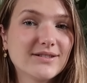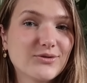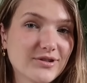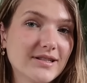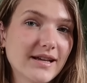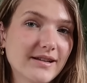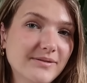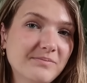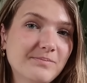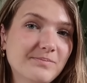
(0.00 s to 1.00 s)
zu
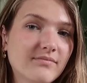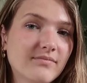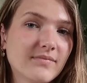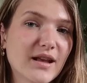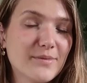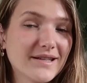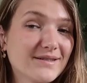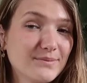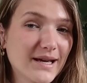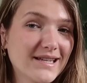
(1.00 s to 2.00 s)
recyceln. Am
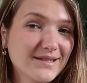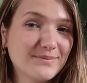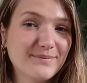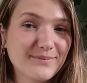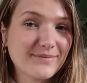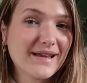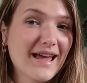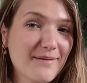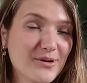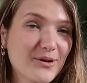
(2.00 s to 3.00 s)
besten bei diesem
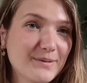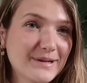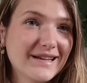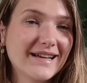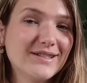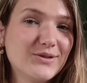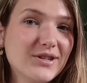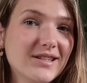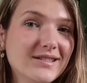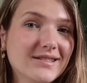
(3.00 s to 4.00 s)
Apple-Roboter, also
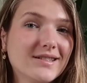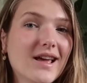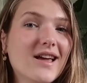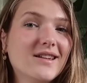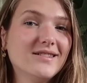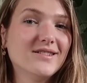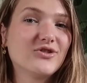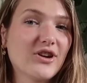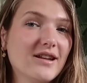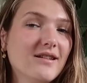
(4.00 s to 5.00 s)
durch dieses diese
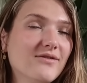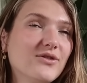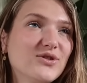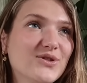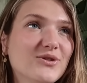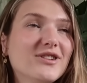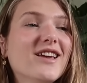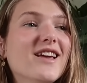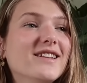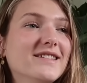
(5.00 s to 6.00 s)
Trade-In-Funktion,
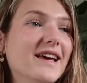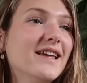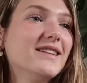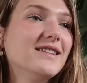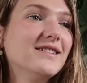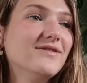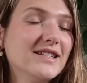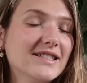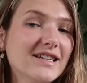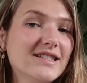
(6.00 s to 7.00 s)
denn wie
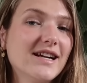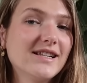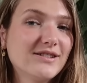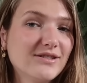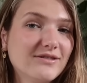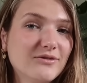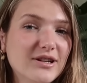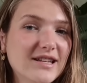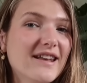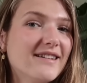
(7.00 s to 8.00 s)
gesagt, die alten oder
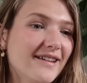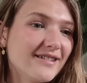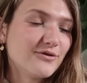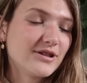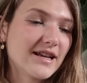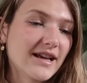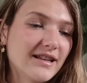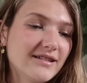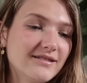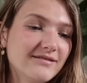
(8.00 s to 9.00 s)
die anderen
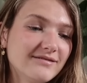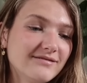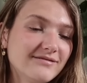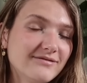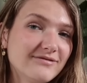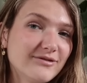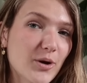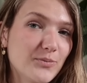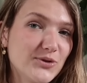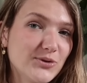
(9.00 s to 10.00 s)

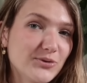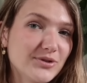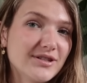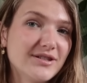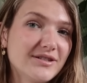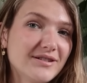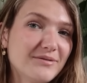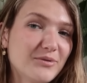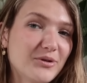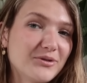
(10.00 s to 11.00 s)
Recycling-Optionen sind
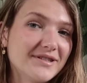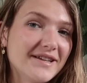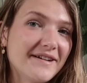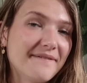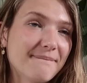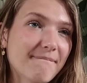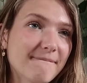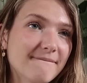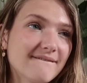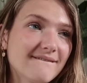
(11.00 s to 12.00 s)
immer noch sehr
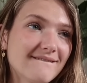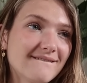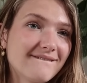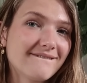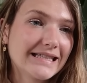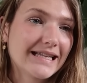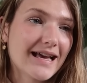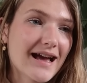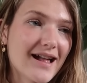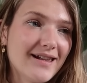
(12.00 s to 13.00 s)

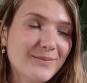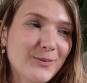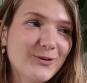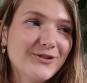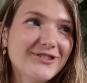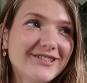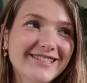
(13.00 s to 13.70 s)
altmodisch.